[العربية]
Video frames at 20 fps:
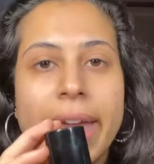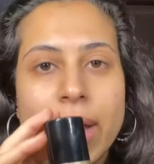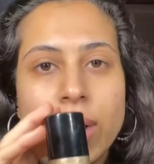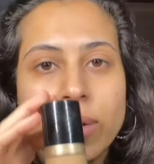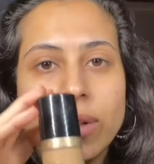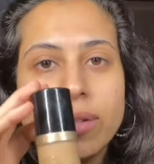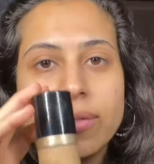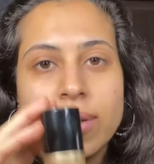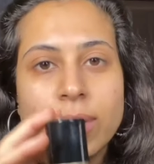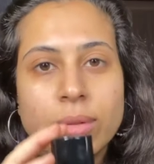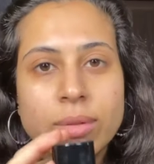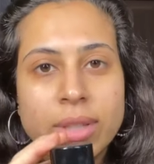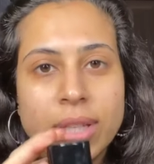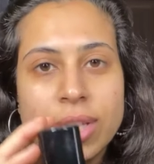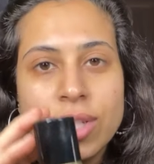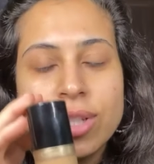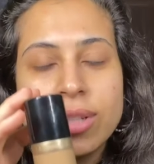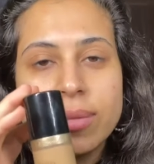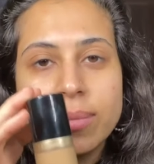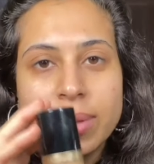هاخد
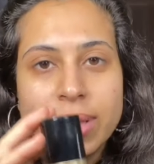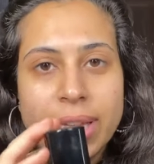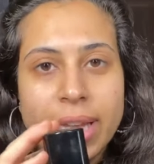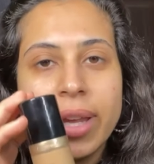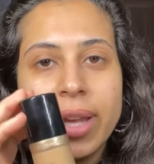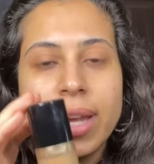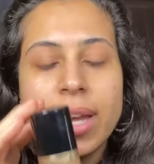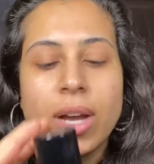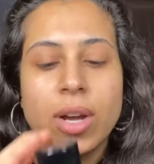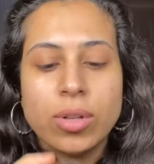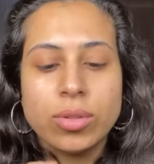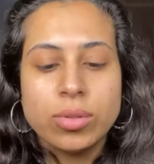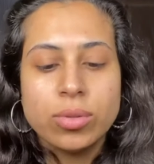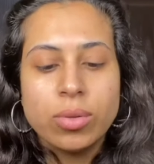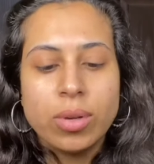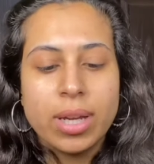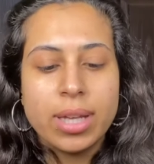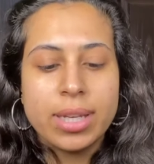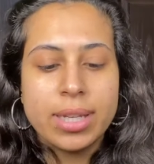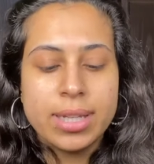الفاونديشن بتاعي احطه
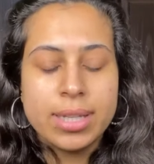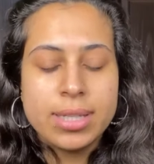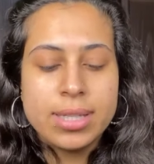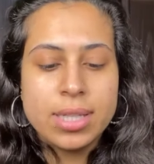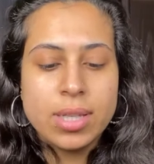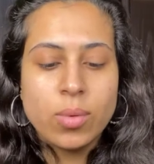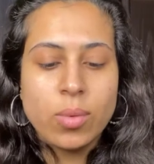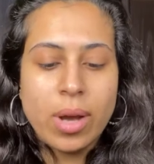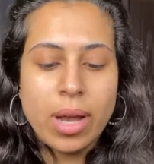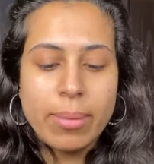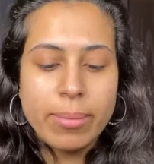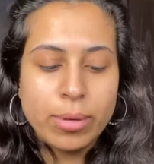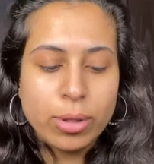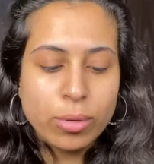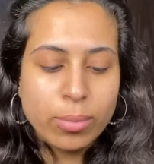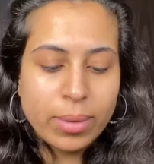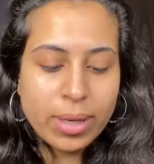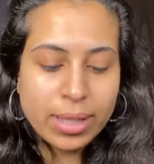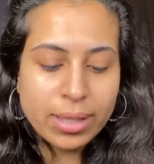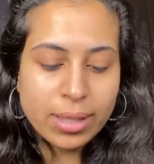على ايدي واعمله
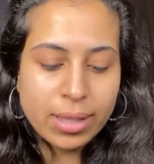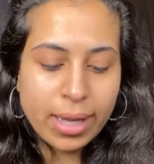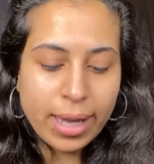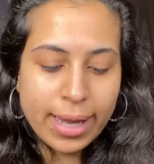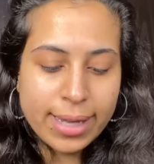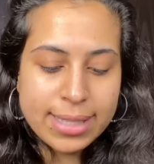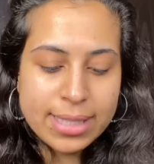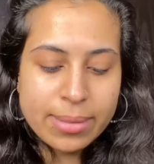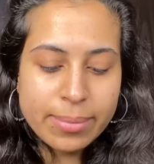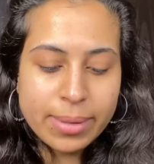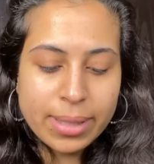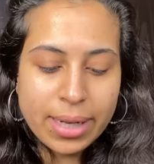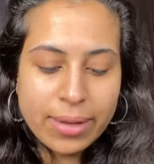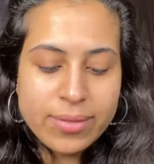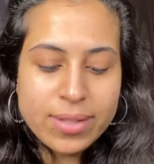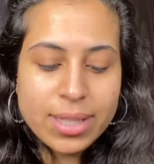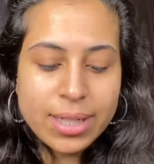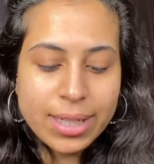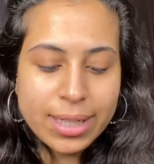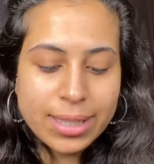بلندنج عادي
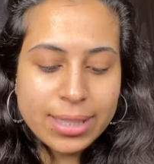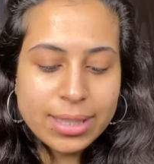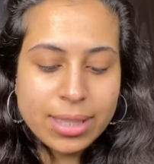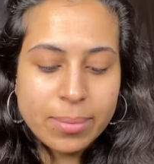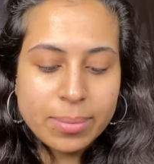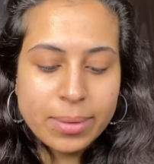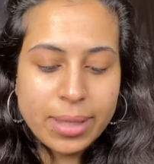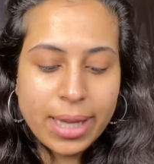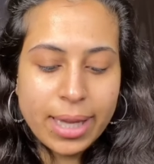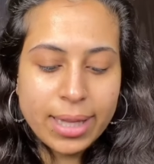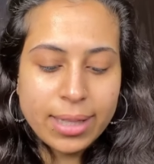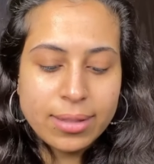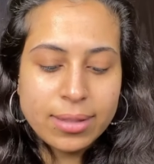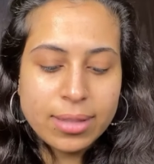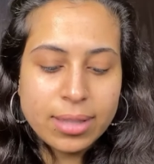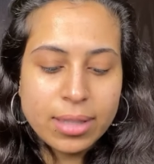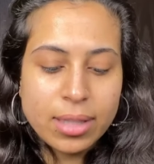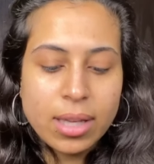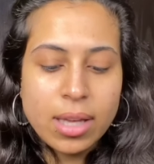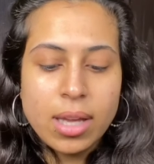بنفس الحته بتاعه
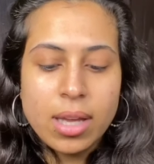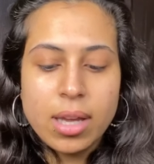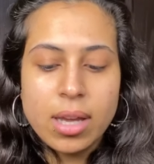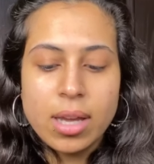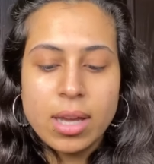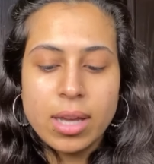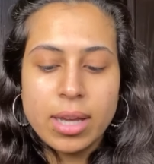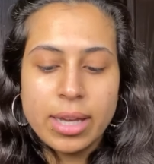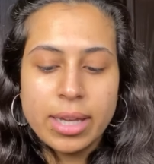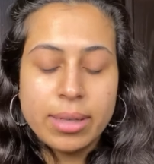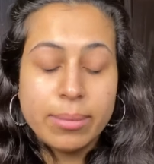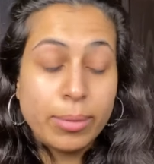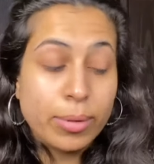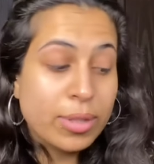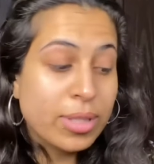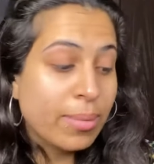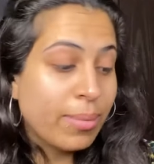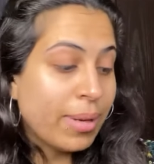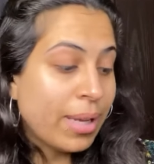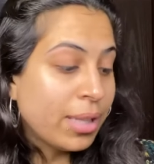
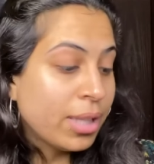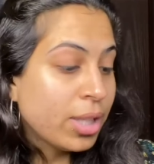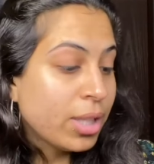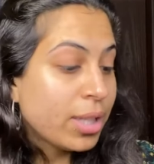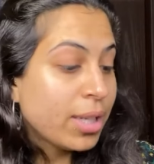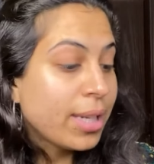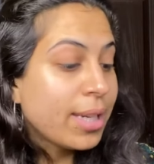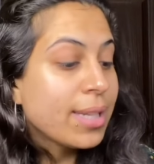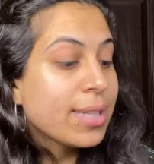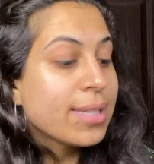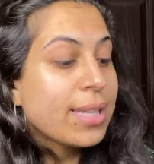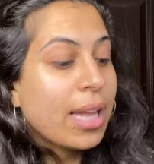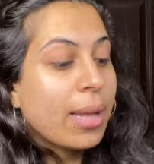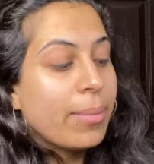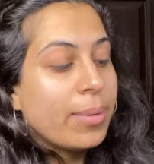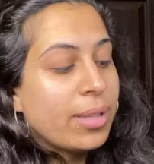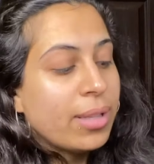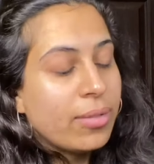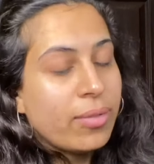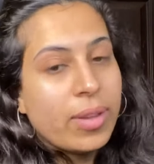البيوتي بلندر اللي
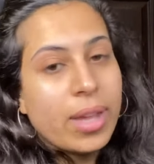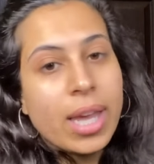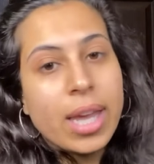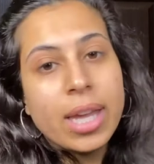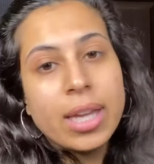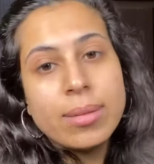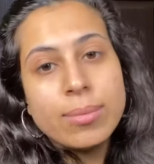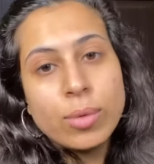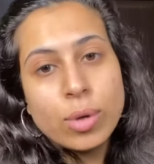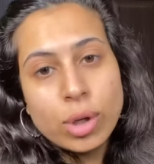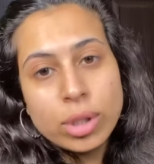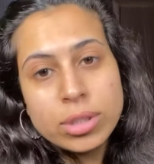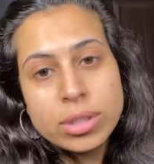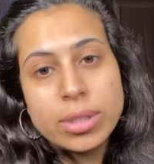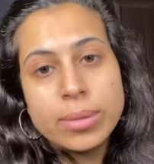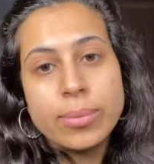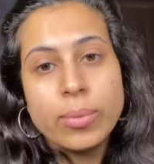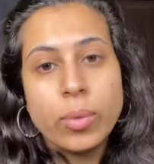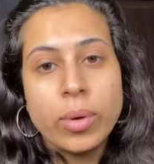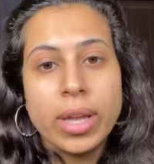استعملت فيها
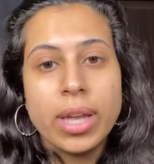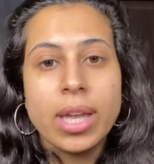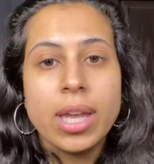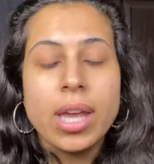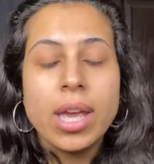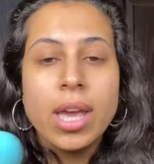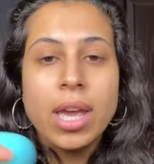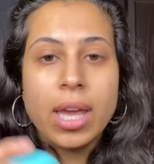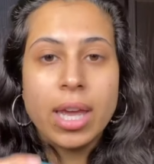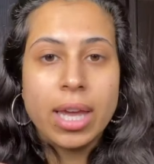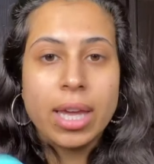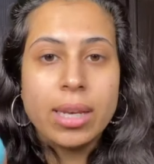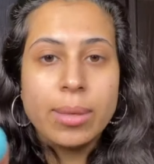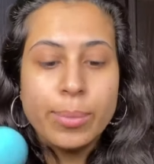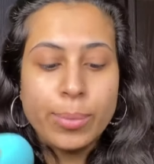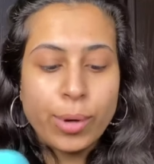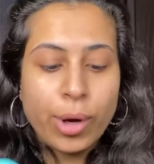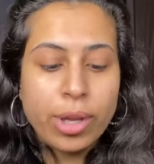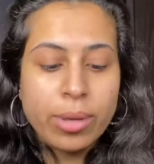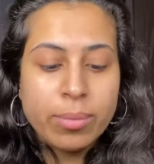المرطب
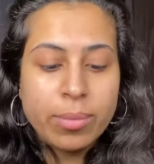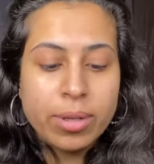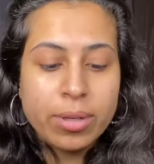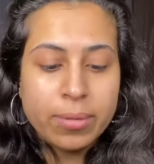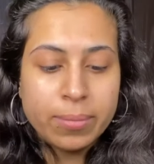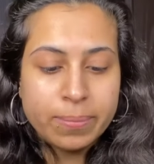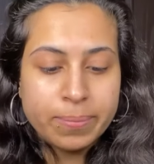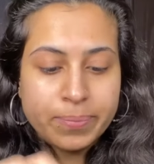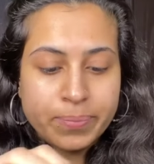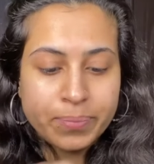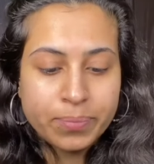والبرايمر